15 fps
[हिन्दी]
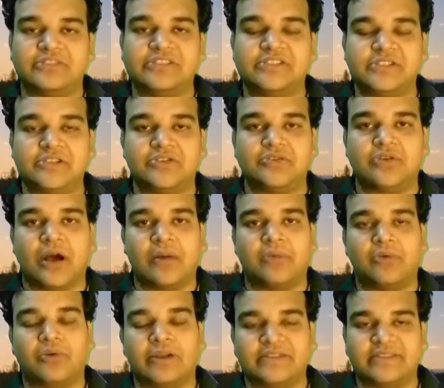उसी चीज़ को आप
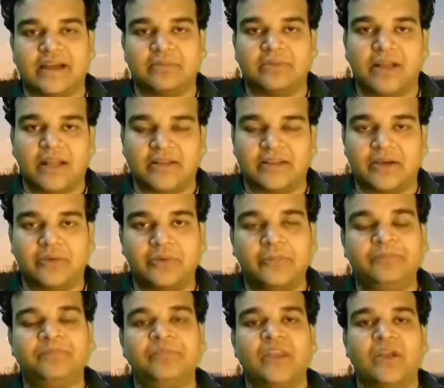लोगों के सामने लाता हूँ
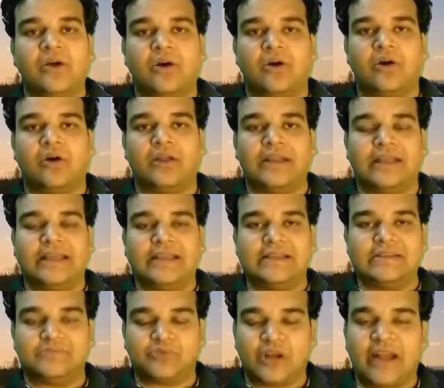और
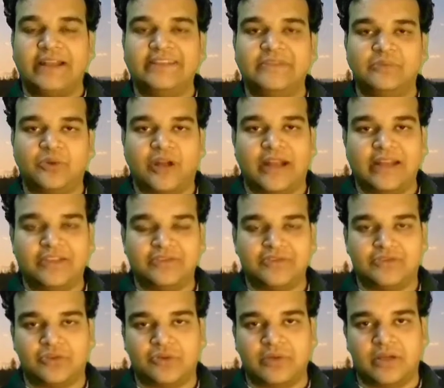पुरानी से पुरानी जो
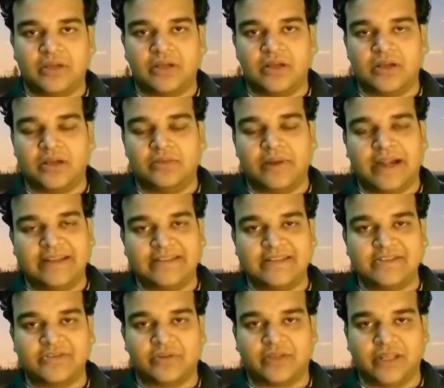चौबी
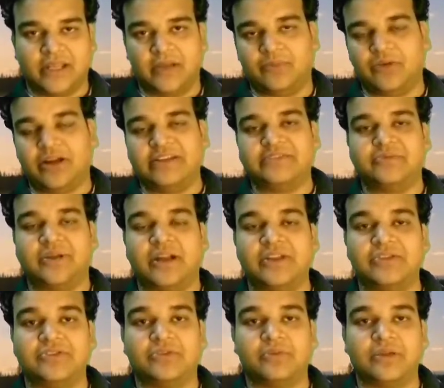मेडिसिन होती हैं पुरानी से पुरानी
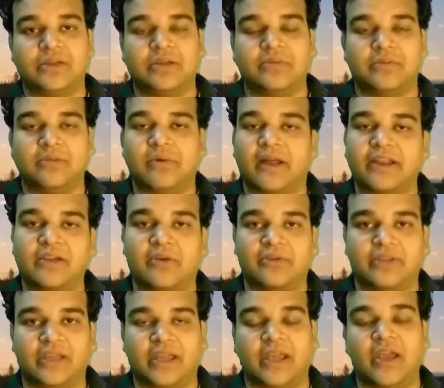जो भी बीमारियाँ
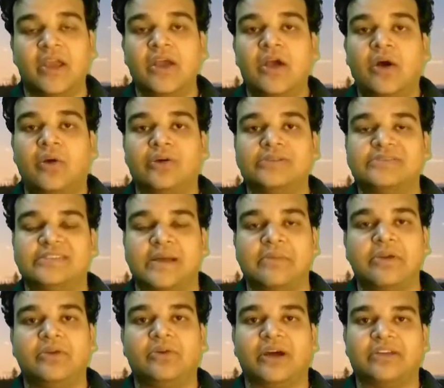होती हैं उन
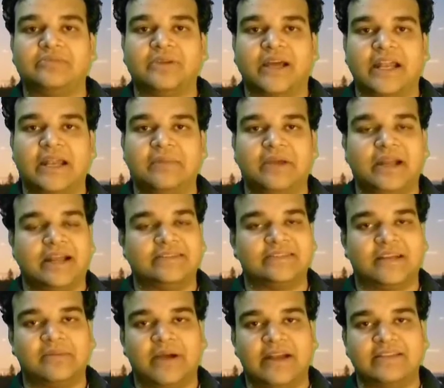सभी को ख़त्म करने में
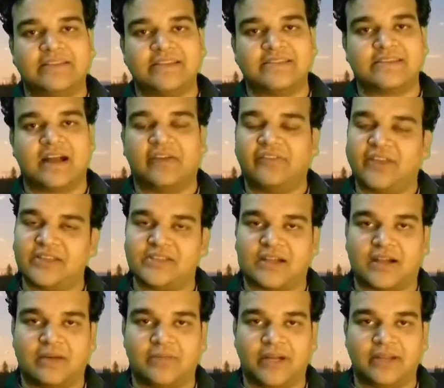क्लासिकल मेडिसिन काफ़ी अच्छा
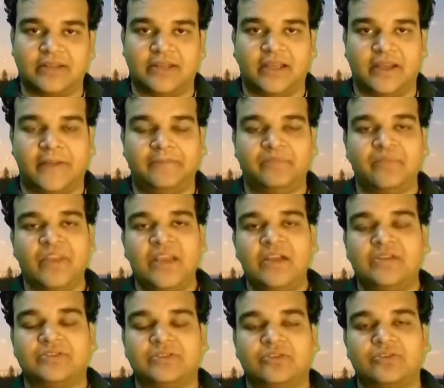काम करती हैं
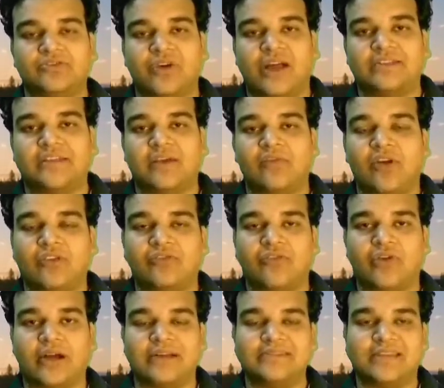सो so, दोस्तों आज का ब्लॉग
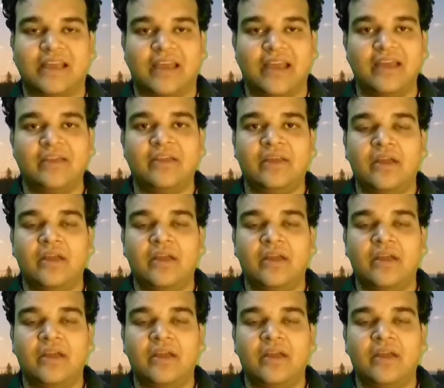फोकस है